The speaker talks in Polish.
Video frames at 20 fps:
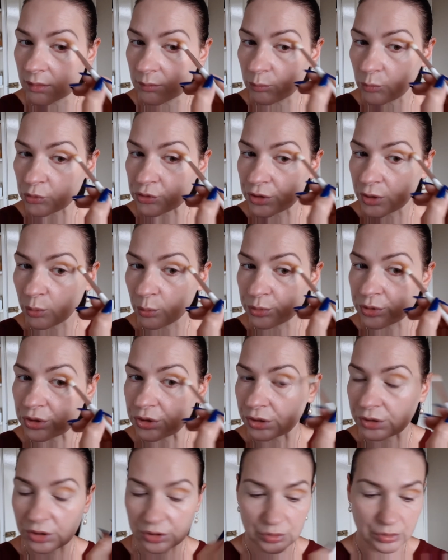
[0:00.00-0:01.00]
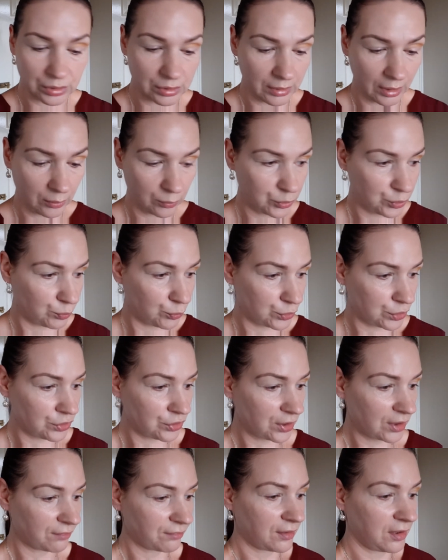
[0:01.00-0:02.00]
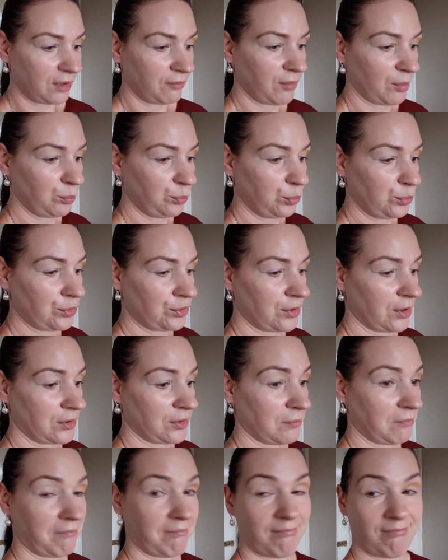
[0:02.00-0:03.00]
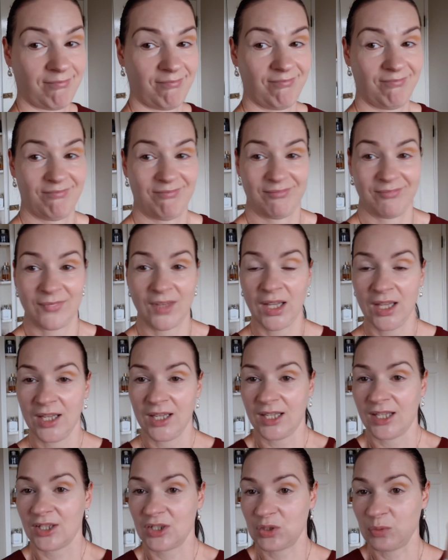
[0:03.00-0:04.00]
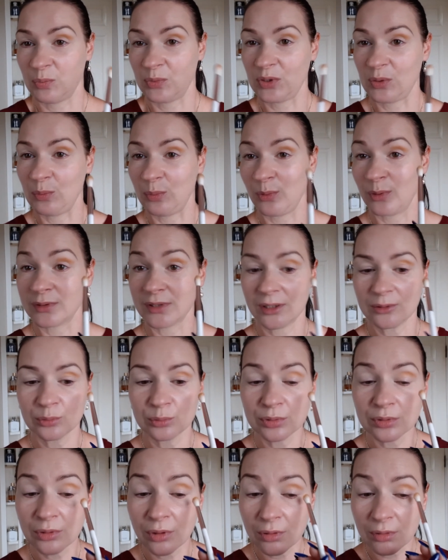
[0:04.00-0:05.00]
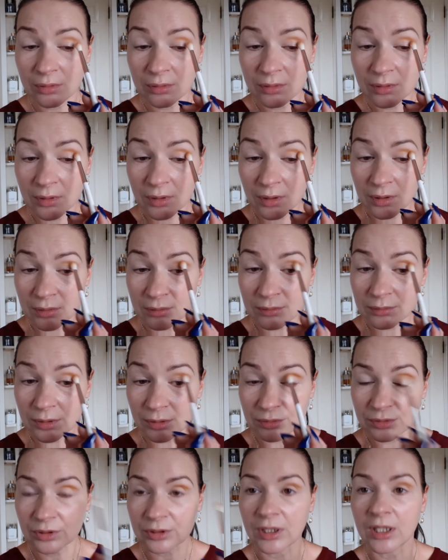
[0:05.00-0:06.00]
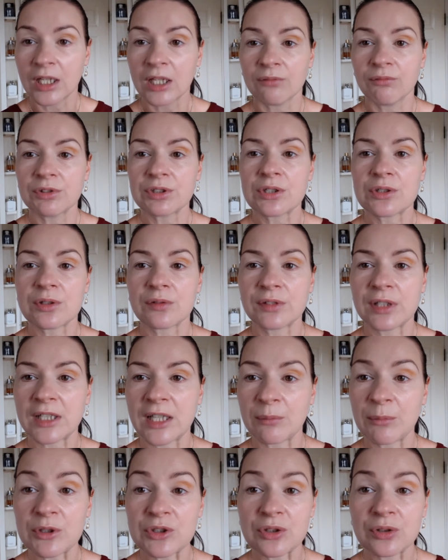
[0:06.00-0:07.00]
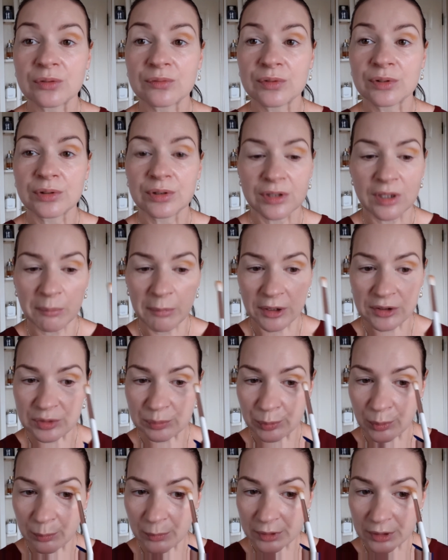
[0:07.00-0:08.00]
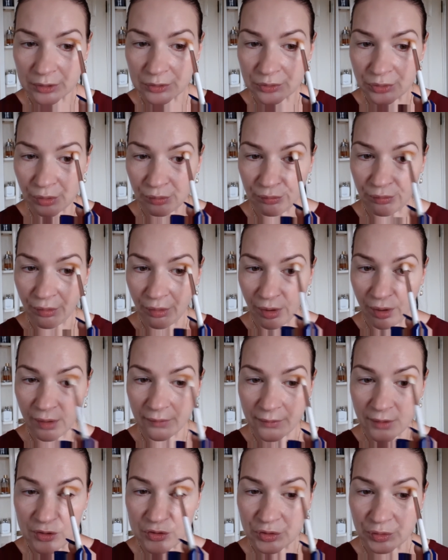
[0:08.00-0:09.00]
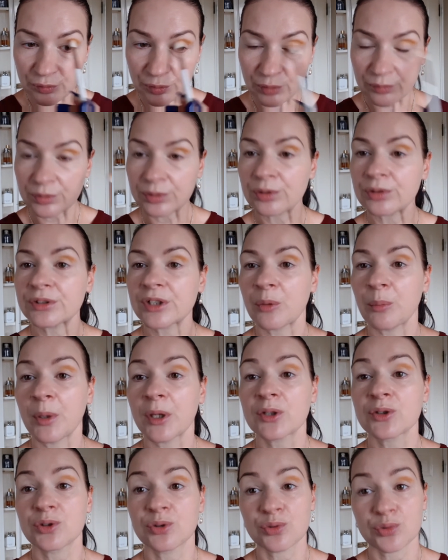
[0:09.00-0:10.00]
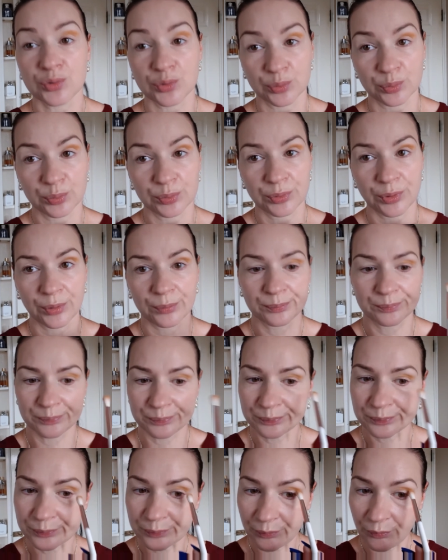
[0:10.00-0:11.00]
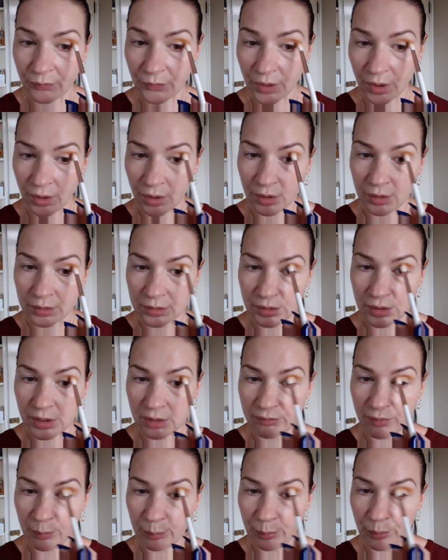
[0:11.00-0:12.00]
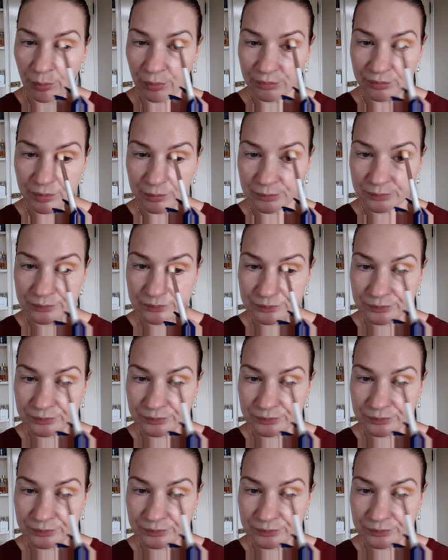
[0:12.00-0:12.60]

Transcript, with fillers: Można uczyć się też y, jakąś muzyczkę w tle Wam puszczać, żeby nie było za nudno. Kurde, on no to, wiecie co, w tej kamerze on wygląda bardziej pomarańczowo, a na żywo wygląda bardziej żółto. Tyle Wam powiem.